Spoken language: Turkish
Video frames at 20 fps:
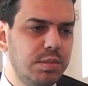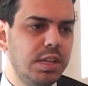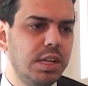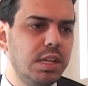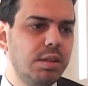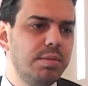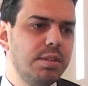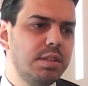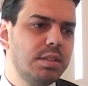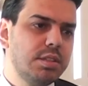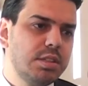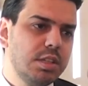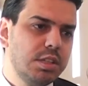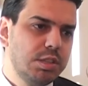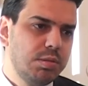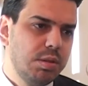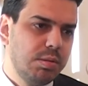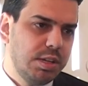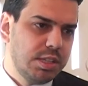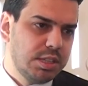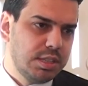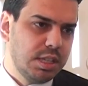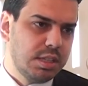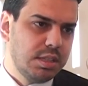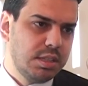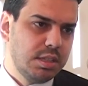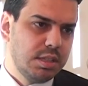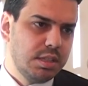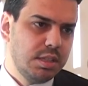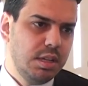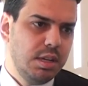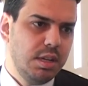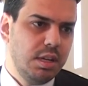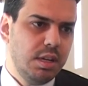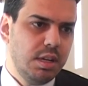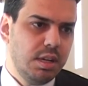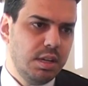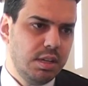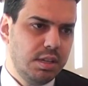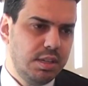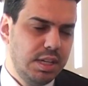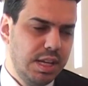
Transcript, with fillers: yeni bir çalışma başlattık. E,